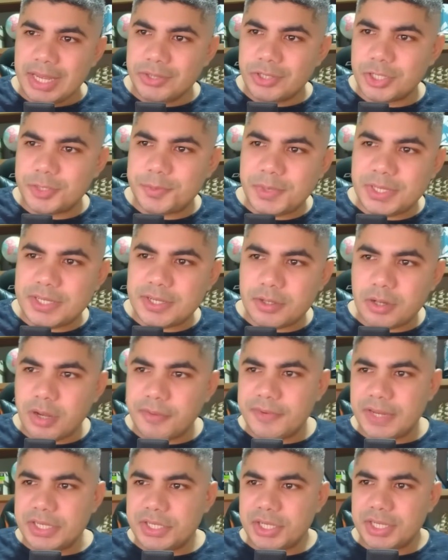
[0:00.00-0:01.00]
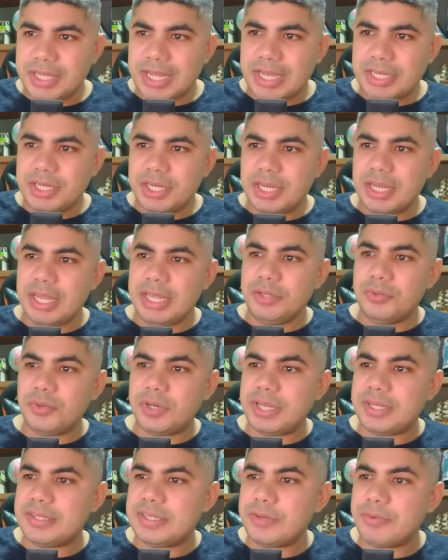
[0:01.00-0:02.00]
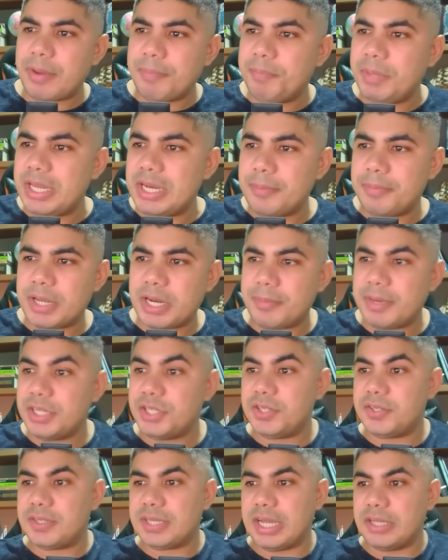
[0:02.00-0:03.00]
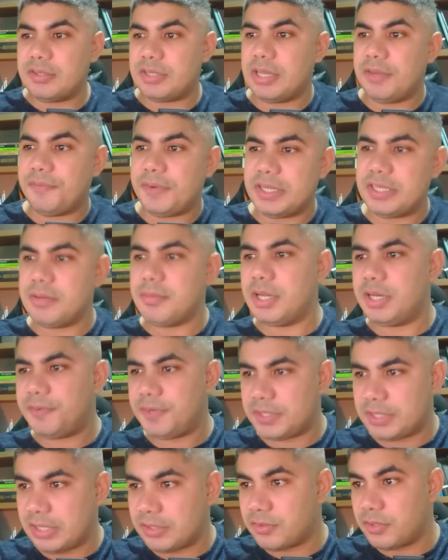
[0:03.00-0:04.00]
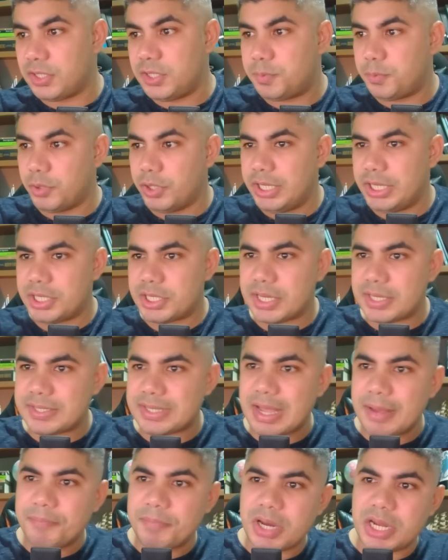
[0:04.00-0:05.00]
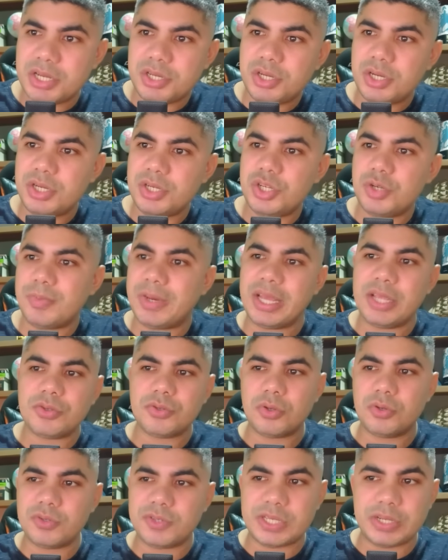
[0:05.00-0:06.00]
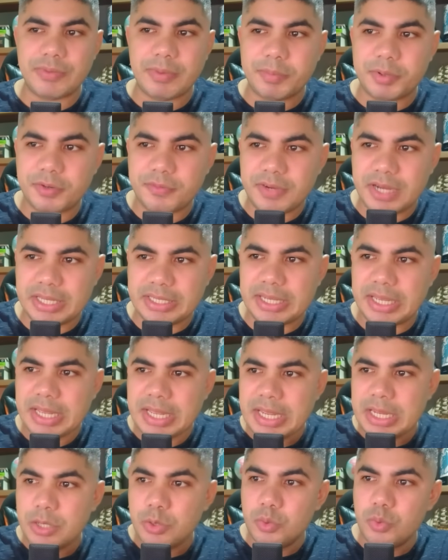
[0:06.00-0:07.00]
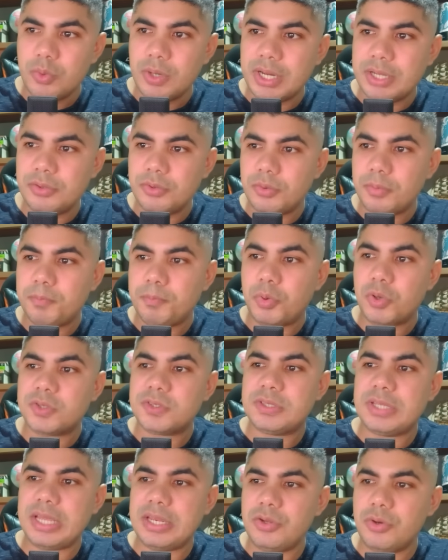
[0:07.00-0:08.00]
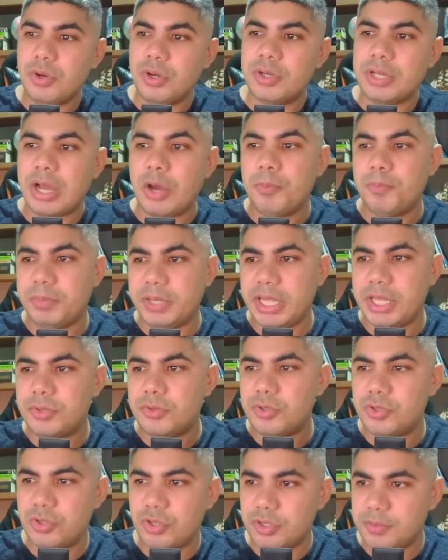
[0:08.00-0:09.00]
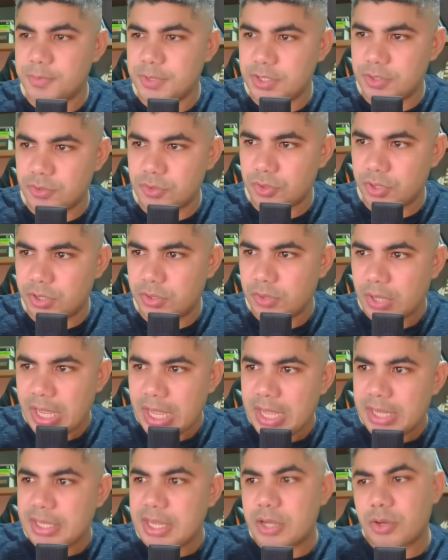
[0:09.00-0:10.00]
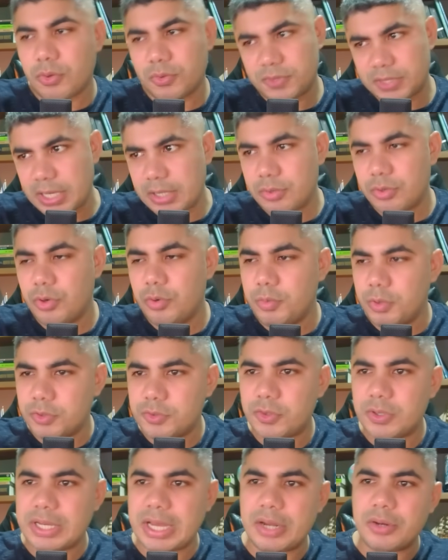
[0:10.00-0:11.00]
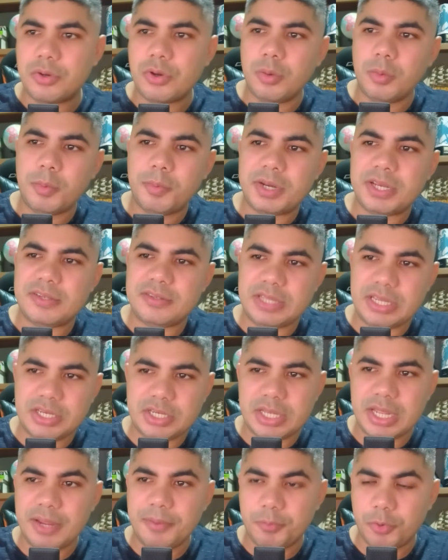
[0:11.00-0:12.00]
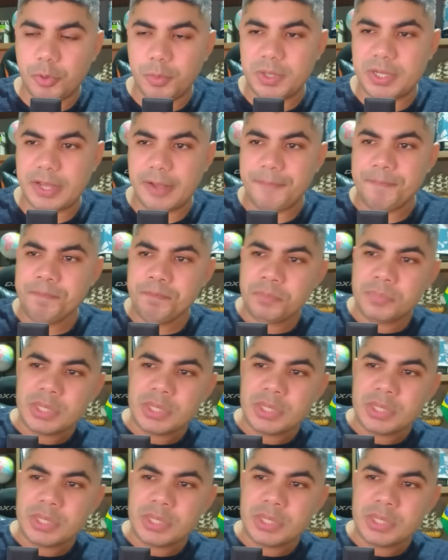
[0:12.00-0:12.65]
em 2019 a entidade endureceu a pena para magistrados que fazem manifestações políticas a partir de uma resolução aprovada no ano posterior ao pleito de 2018 que consagrou Bolsonaro como presidente da República.